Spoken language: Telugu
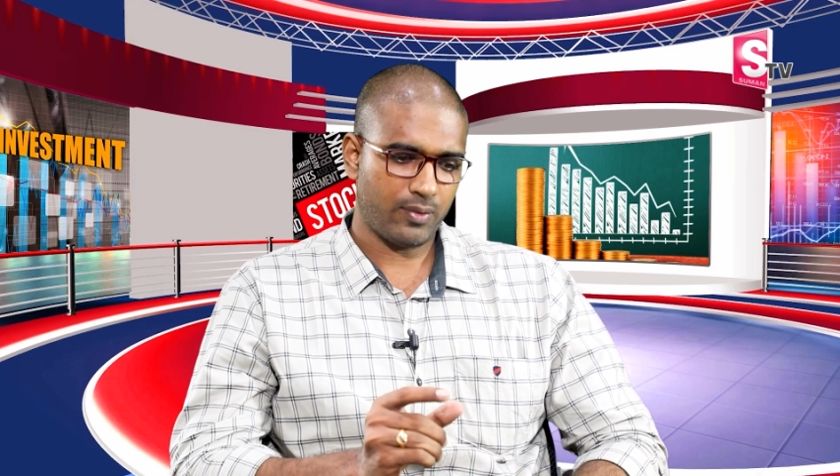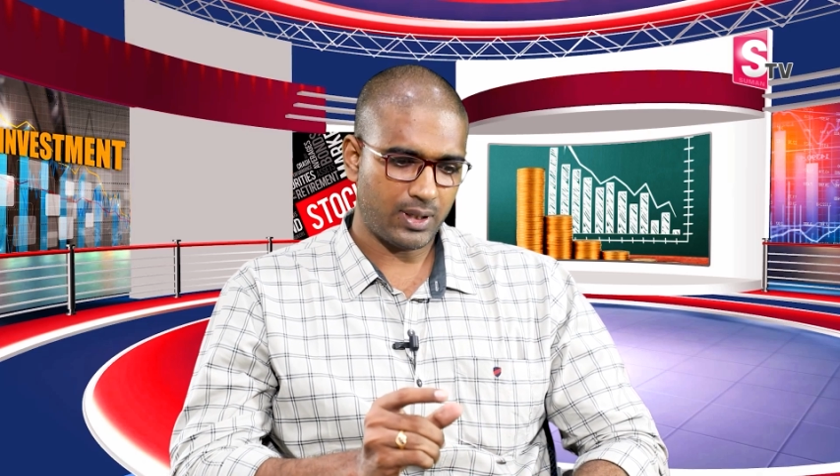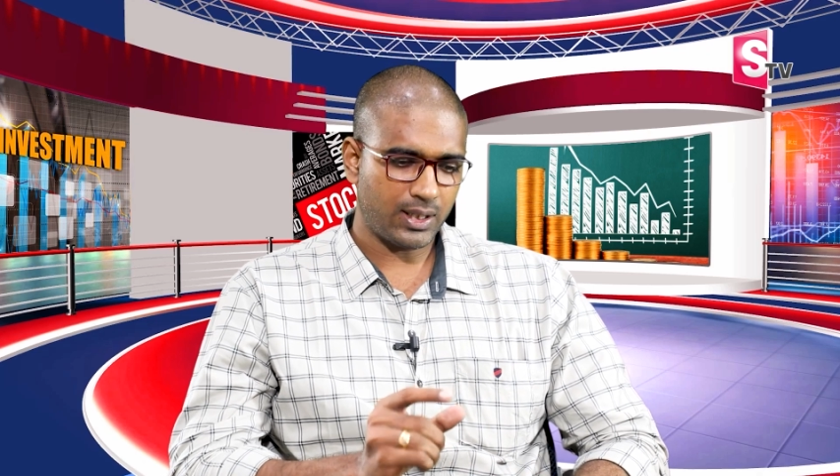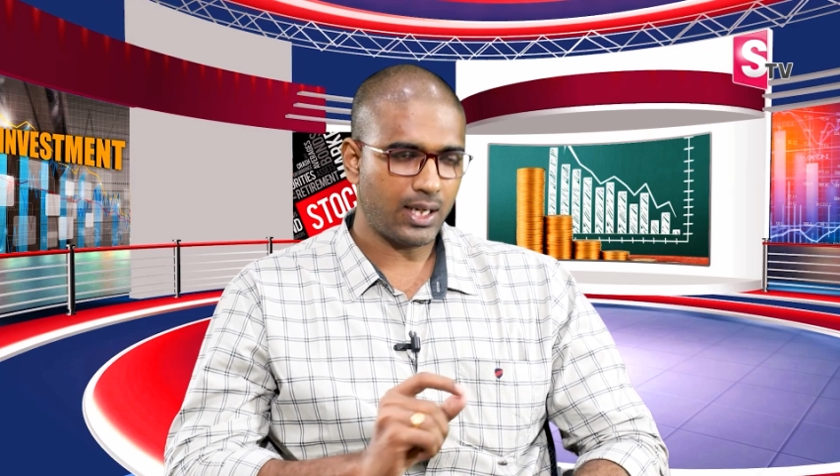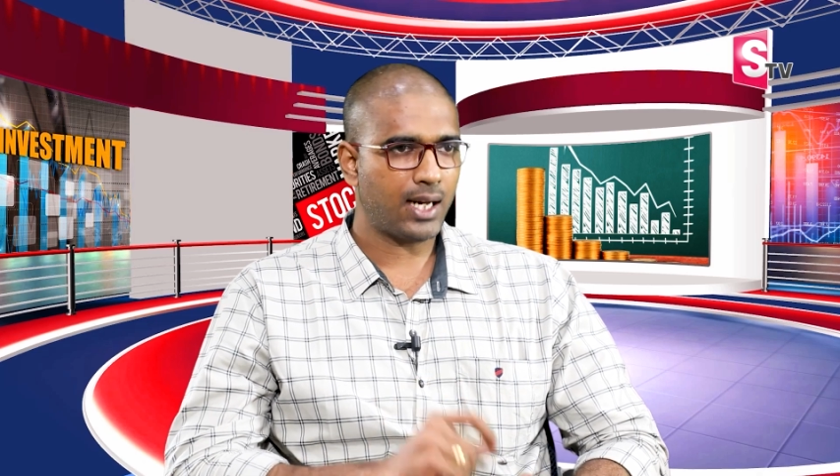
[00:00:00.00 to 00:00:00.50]

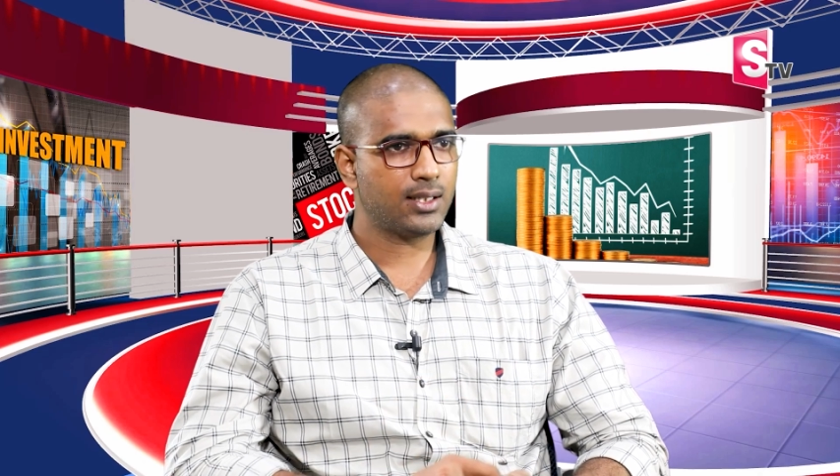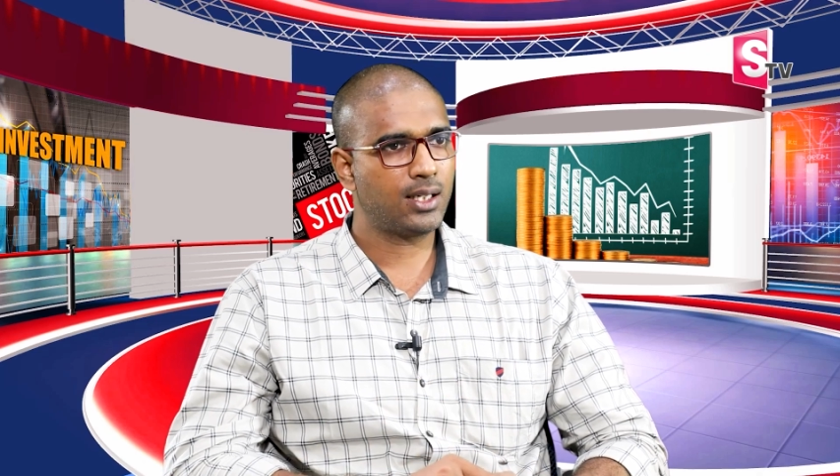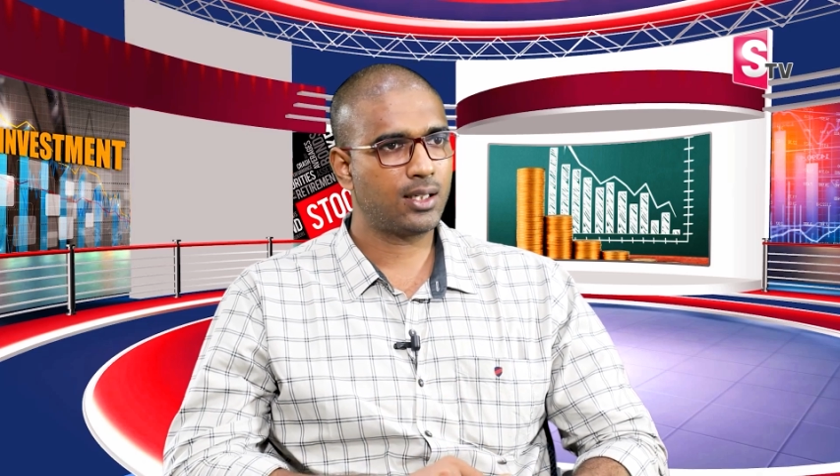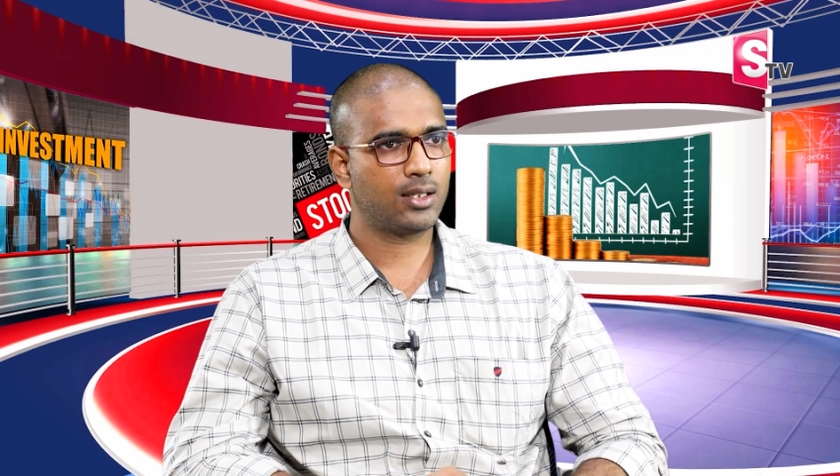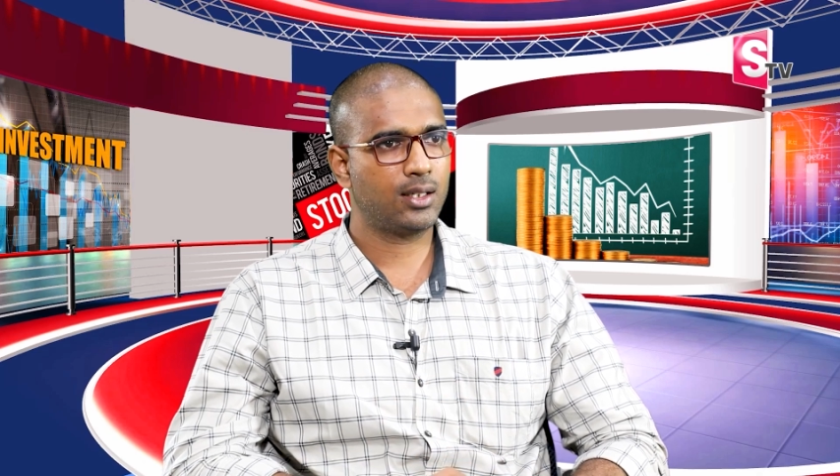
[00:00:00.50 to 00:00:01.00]
వాటిని
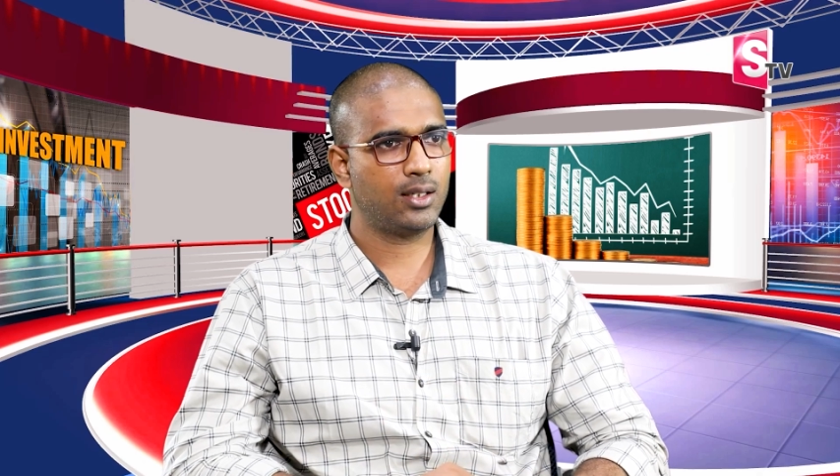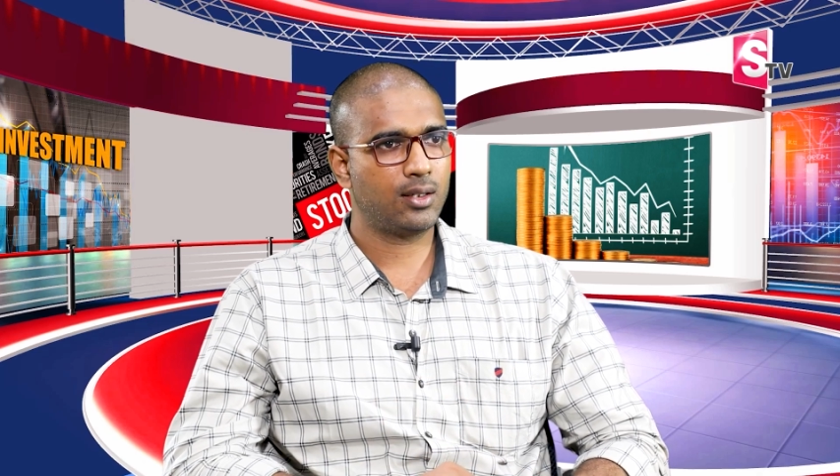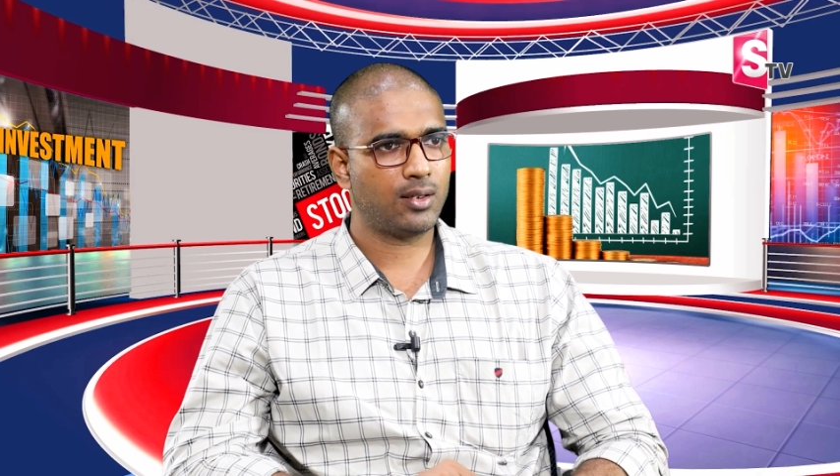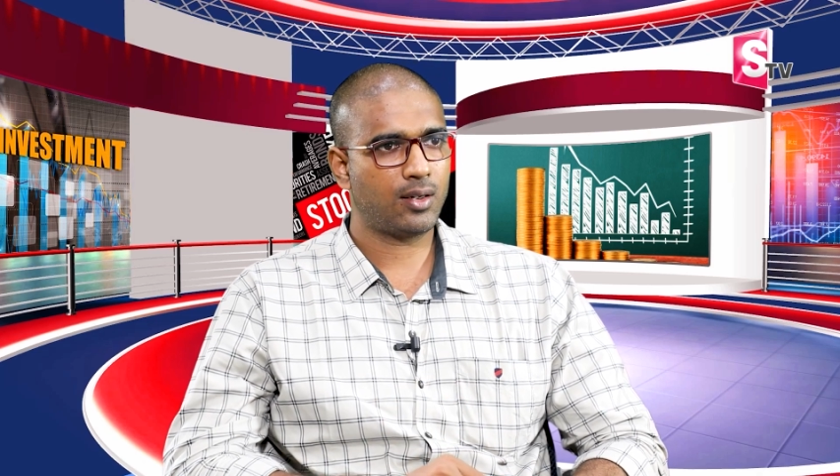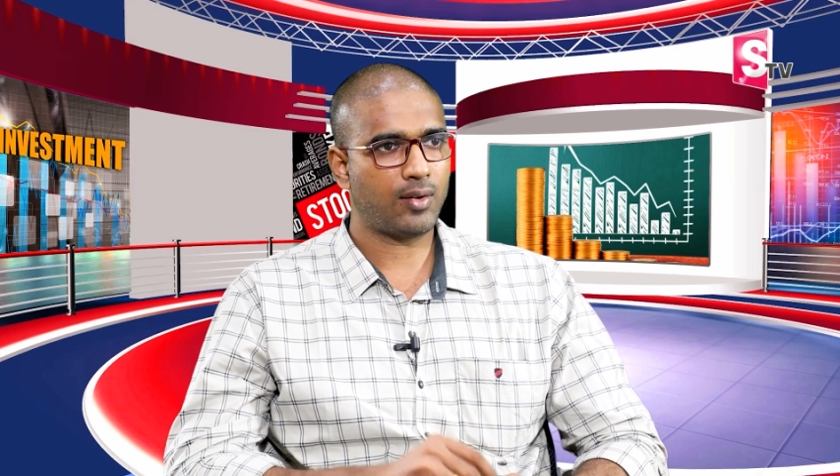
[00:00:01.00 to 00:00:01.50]
ఆధారంగా
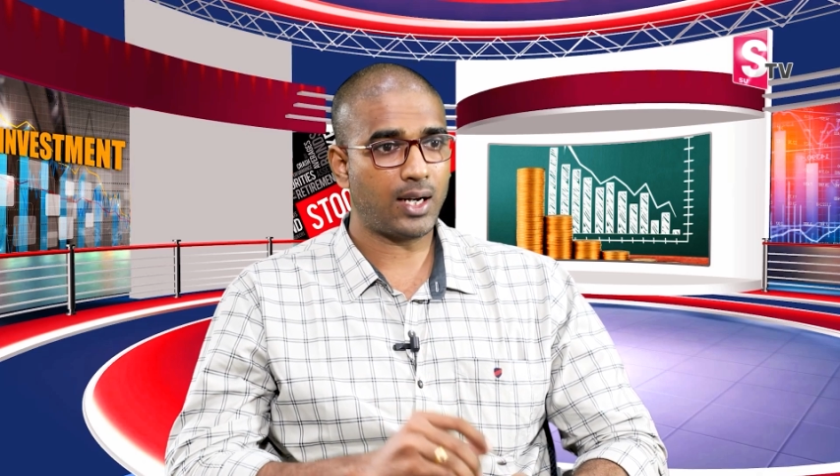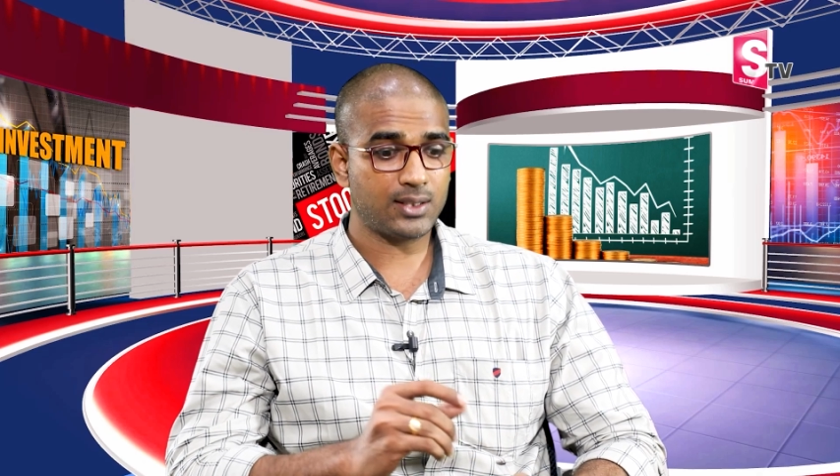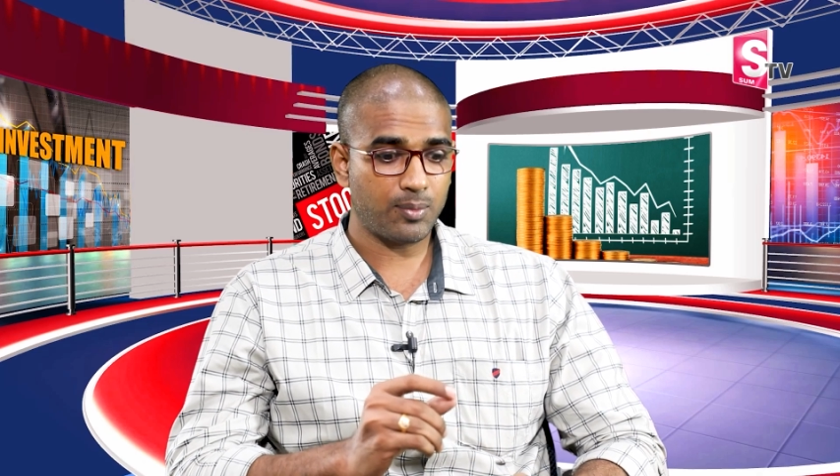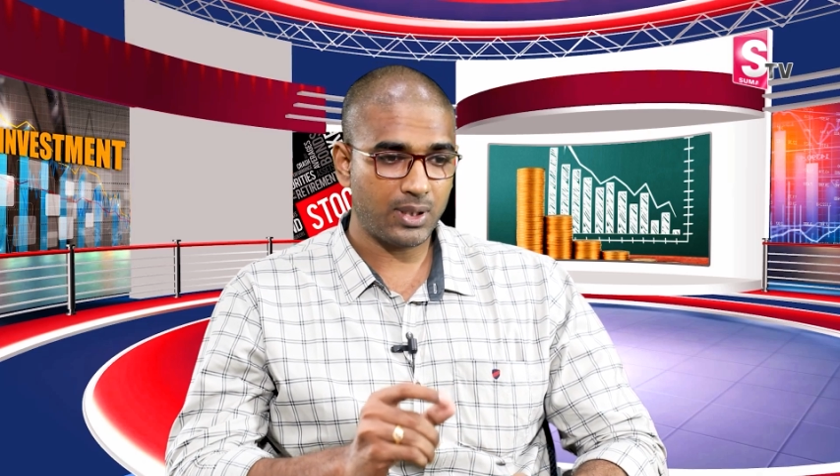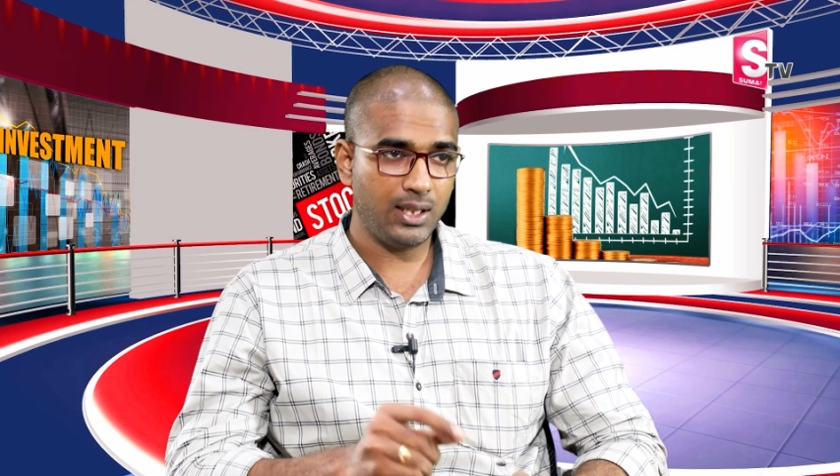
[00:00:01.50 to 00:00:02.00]

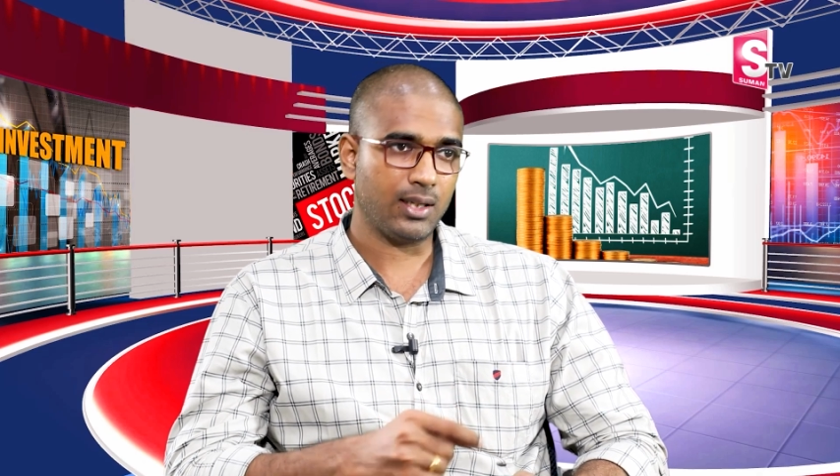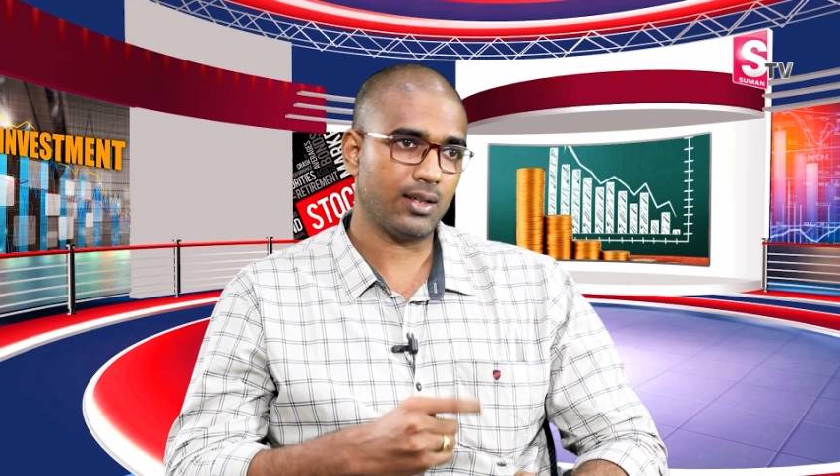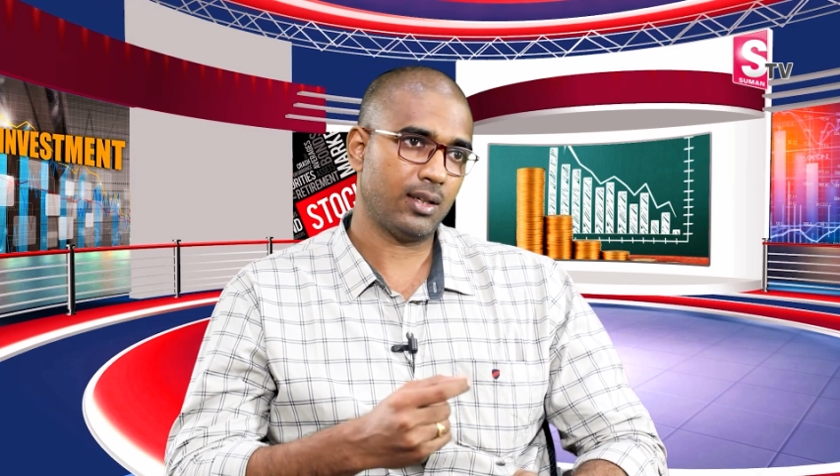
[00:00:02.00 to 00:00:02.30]
అసలు మళ్ళీ